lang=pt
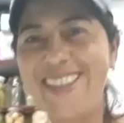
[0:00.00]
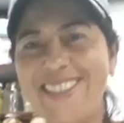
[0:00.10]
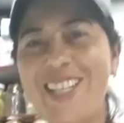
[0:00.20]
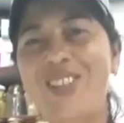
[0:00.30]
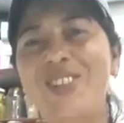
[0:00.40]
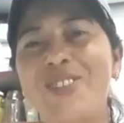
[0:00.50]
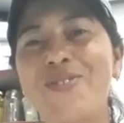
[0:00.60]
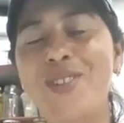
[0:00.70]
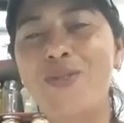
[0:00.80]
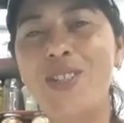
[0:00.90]
Se tu não
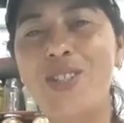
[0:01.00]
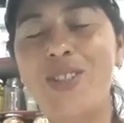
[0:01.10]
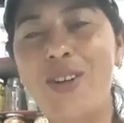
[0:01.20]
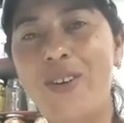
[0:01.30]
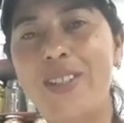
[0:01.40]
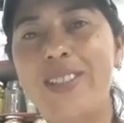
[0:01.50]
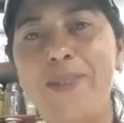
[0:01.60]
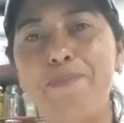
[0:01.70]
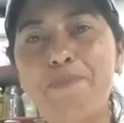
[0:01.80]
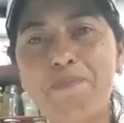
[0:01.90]
viu o vídeo de
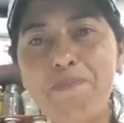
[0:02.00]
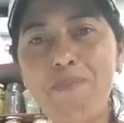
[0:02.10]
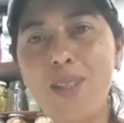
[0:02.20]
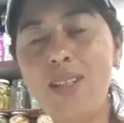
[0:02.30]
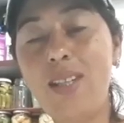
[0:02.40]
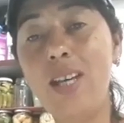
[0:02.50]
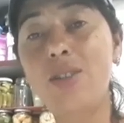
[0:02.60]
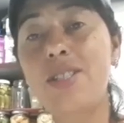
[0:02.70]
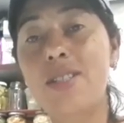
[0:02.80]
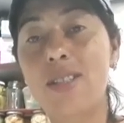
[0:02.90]
ontem, tem
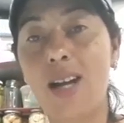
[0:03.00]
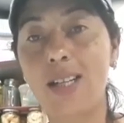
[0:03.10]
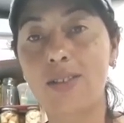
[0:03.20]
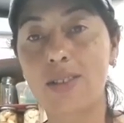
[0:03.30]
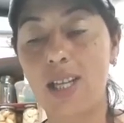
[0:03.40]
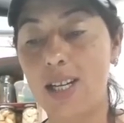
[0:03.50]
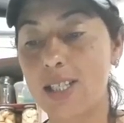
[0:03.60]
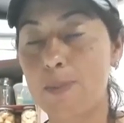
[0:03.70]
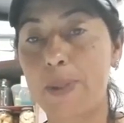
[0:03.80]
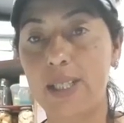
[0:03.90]
os extratos
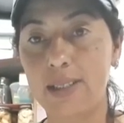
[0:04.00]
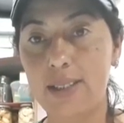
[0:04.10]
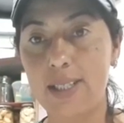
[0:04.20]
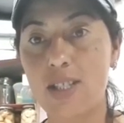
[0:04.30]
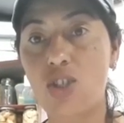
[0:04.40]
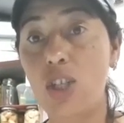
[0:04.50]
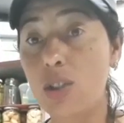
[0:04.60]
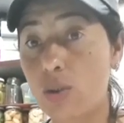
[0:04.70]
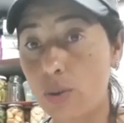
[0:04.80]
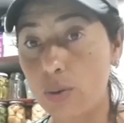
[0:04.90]
das plantas
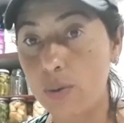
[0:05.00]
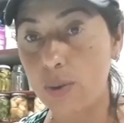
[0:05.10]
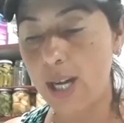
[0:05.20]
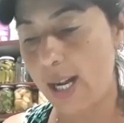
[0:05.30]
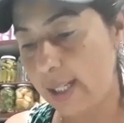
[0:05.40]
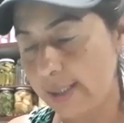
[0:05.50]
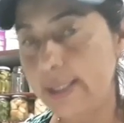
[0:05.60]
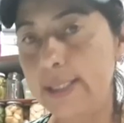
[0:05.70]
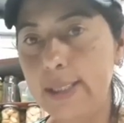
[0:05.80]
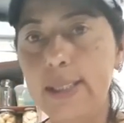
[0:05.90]
tintura
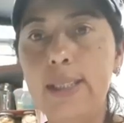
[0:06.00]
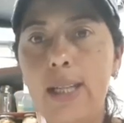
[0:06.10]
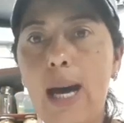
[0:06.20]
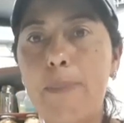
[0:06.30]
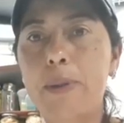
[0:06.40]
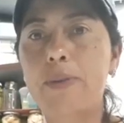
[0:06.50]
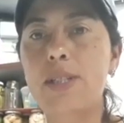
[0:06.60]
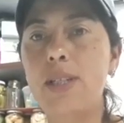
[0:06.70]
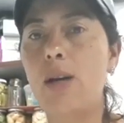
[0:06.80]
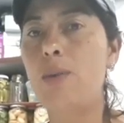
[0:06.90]
lá pra
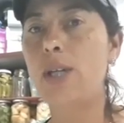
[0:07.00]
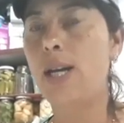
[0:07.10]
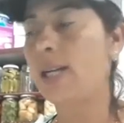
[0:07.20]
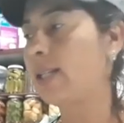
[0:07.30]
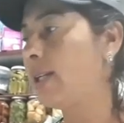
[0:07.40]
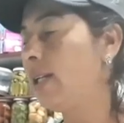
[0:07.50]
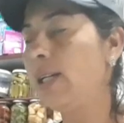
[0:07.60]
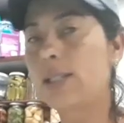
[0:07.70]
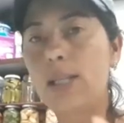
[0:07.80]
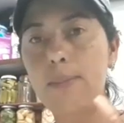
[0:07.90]
você dar uma olhada.
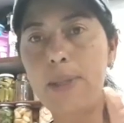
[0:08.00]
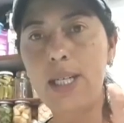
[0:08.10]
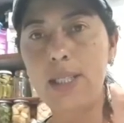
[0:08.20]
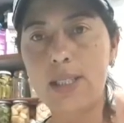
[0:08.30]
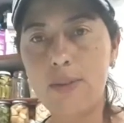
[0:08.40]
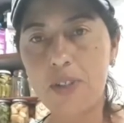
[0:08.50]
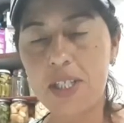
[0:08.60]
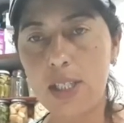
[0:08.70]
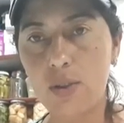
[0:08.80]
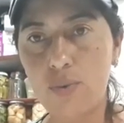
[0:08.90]
Também, se
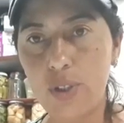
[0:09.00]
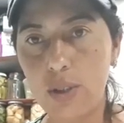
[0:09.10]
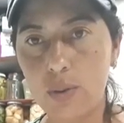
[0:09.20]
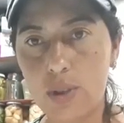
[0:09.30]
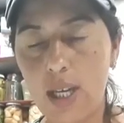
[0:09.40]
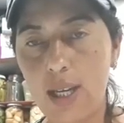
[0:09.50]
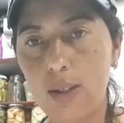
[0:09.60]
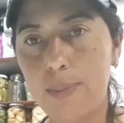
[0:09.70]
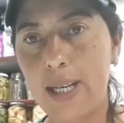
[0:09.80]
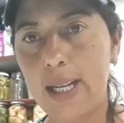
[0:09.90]
você não viu,
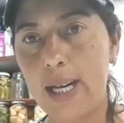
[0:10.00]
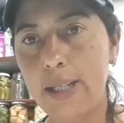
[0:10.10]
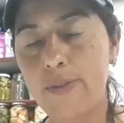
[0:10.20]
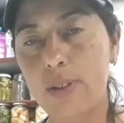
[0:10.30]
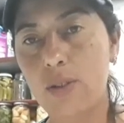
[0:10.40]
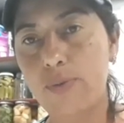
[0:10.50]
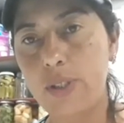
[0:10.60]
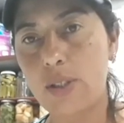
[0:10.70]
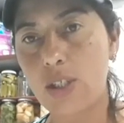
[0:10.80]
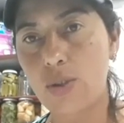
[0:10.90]
tem uma live que eu
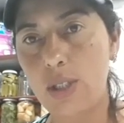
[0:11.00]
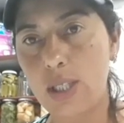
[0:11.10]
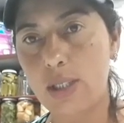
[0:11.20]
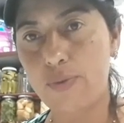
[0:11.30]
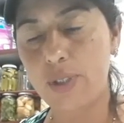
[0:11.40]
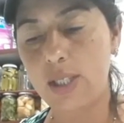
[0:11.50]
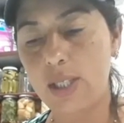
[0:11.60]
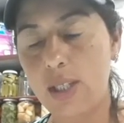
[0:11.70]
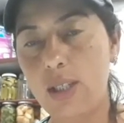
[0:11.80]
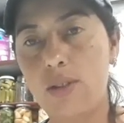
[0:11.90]
fiz com a Juliana
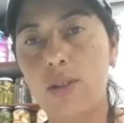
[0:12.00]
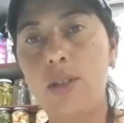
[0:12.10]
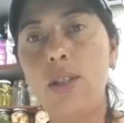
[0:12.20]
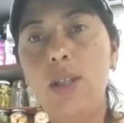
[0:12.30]
Figueiredo